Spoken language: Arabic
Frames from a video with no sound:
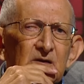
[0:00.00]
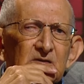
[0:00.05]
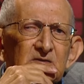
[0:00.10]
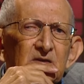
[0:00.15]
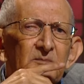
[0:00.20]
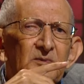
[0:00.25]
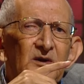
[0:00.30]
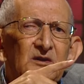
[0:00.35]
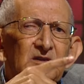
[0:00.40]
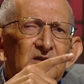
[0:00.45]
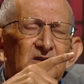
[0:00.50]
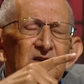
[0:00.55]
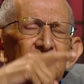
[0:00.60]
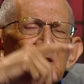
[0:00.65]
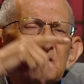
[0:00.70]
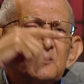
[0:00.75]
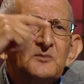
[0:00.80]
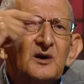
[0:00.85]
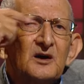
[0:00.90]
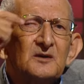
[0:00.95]
طبعا
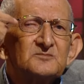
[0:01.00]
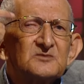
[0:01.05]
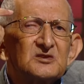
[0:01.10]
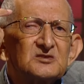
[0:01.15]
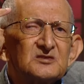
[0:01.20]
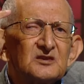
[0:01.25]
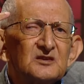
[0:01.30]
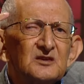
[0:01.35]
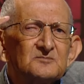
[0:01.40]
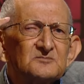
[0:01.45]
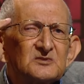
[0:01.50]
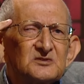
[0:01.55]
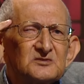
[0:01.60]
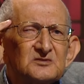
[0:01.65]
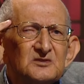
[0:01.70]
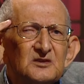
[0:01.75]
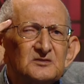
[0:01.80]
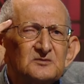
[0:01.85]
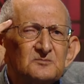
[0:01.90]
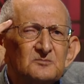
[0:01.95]
العلاقة مع عبد السلام
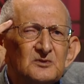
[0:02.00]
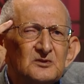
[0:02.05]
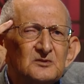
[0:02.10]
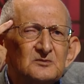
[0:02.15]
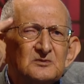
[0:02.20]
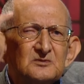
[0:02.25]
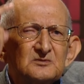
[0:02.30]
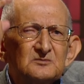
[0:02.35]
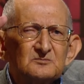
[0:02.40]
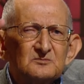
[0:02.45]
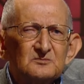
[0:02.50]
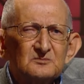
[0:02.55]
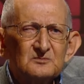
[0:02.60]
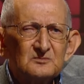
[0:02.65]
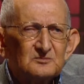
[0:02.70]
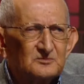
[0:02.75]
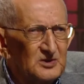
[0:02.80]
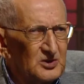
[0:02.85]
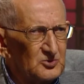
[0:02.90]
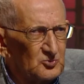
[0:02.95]
الصادمة
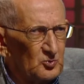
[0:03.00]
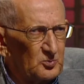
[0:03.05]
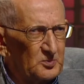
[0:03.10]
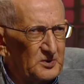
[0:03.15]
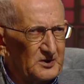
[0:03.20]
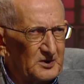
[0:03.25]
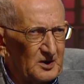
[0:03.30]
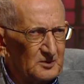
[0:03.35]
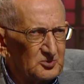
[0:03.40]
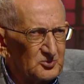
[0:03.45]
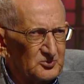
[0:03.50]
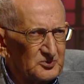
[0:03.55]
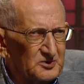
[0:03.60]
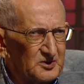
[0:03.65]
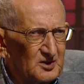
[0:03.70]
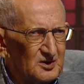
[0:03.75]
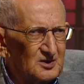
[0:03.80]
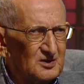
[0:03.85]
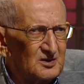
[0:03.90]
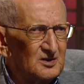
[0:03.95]
بينه وبين أبو
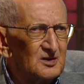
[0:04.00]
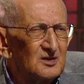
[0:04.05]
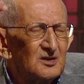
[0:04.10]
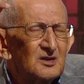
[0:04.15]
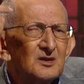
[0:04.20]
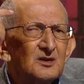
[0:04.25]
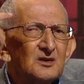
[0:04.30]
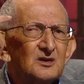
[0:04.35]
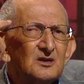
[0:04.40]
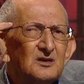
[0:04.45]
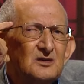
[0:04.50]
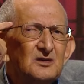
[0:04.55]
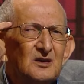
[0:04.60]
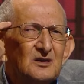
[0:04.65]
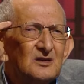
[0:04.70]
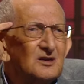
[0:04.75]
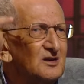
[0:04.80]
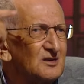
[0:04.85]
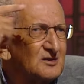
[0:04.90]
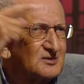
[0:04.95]
نضال هي
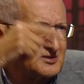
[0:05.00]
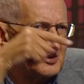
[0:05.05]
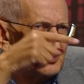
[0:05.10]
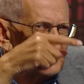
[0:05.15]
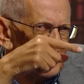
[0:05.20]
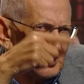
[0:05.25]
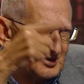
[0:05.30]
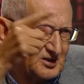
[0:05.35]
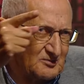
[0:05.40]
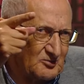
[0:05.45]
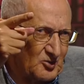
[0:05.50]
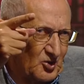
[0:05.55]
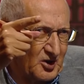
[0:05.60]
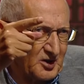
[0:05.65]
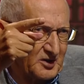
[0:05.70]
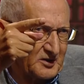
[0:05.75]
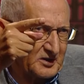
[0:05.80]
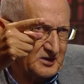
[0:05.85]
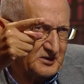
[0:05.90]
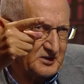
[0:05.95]
علاقة تجاه
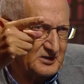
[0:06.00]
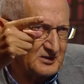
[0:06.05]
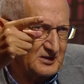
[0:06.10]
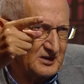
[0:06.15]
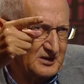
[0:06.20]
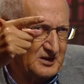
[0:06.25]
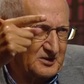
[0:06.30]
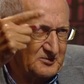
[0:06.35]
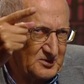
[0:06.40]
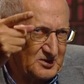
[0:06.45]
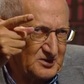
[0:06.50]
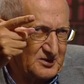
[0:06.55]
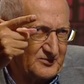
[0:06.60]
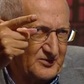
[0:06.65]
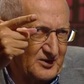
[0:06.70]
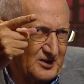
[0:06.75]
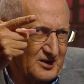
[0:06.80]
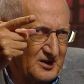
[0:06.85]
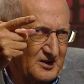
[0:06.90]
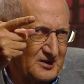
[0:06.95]
المعارضة الليبية في
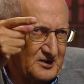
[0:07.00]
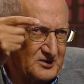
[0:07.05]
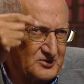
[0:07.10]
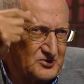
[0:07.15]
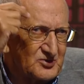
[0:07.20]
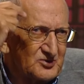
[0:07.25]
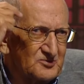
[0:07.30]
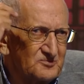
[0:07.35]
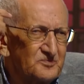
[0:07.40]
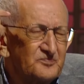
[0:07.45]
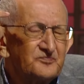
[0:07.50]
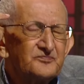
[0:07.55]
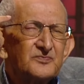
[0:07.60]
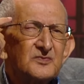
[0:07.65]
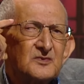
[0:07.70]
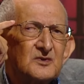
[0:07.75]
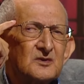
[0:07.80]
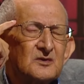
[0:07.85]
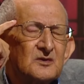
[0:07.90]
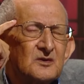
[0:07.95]
الخارج
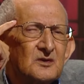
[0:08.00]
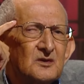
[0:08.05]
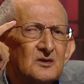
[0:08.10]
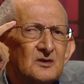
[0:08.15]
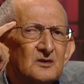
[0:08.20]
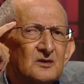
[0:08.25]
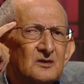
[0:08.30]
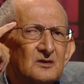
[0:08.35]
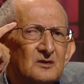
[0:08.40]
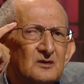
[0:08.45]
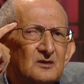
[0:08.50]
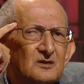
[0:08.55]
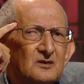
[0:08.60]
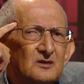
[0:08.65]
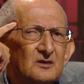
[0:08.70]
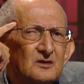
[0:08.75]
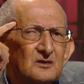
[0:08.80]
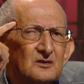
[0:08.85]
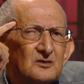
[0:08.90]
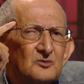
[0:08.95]

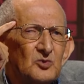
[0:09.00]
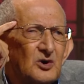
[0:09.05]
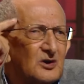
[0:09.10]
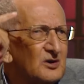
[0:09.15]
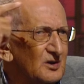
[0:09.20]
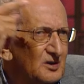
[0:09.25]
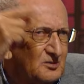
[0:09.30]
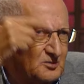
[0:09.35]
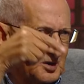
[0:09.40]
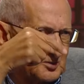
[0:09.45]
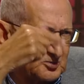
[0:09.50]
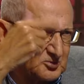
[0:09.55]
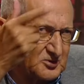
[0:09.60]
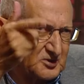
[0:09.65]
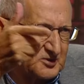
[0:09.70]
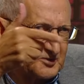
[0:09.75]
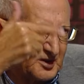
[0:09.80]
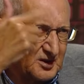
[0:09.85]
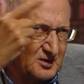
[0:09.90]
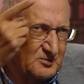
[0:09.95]
آه، وقام أبو
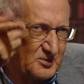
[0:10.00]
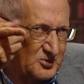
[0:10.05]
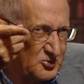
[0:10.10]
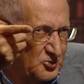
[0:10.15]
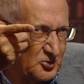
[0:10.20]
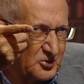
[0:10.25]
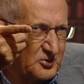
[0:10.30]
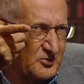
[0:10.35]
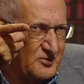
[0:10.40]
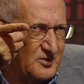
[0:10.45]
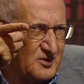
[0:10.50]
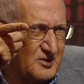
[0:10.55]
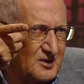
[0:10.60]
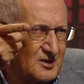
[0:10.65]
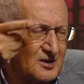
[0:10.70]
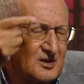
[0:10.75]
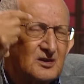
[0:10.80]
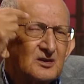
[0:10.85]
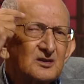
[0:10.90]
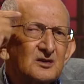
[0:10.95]
نضال بدور في
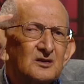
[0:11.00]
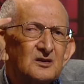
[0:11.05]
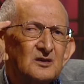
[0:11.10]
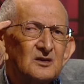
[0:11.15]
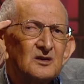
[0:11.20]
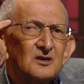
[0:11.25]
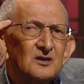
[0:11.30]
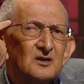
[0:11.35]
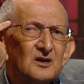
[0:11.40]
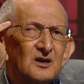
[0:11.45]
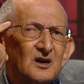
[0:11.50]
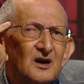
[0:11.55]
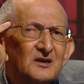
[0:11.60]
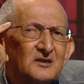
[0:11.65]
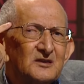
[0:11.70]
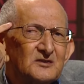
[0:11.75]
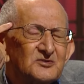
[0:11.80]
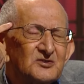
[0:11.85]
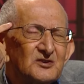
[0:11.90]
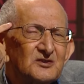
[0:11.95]
ذلك
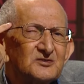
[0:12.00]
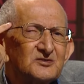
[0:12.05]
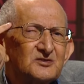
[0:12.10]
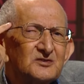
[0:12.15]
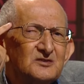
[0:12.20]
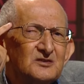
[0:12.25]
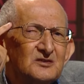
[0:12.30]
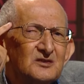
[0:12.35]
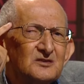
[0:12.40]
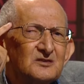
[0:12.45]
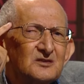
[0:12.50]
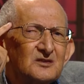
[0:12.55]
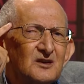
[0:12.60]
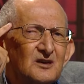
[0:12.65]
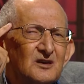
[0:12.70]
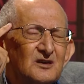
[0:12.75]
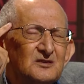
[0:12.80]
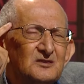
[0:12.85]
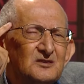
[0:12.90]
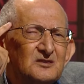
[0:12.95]
أنا شخصيا
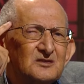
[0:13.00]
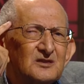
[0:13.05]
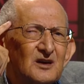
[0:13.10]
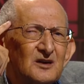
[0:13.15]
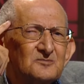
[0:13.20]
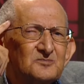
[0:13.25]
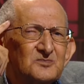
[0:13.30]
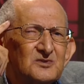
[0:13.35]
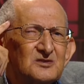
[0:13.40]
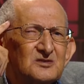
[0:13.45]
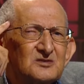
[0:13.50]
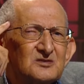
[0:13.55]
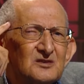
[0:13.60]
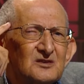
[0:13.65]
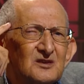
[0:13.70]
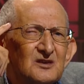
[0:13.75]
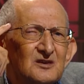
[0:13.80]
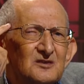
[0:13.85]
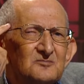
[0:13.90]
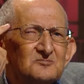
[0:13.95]
رأيت عبد
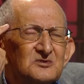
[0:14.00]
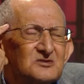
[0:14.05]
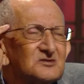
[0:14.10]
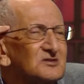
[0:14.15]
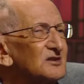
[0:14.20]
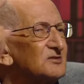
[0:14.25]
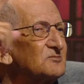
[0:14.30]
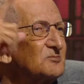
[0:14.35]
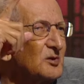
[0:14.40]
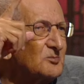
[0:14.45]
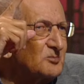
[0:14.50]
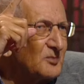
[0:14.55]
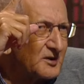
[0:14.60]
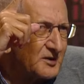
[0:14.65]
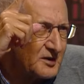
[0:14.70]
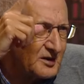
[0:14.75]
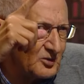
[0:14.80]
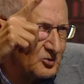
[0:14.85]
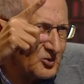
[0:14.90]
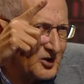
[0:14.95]
السلام الزادمة
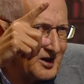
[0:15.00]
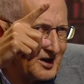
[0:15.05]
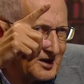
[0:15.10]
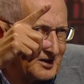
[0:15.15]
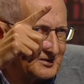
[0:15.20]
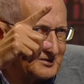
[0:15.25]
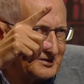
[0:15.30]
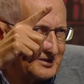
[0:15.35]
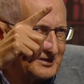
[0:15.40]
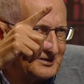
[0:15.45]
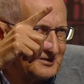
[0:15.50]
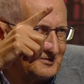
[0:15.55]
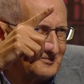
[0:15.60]
مرة واحدة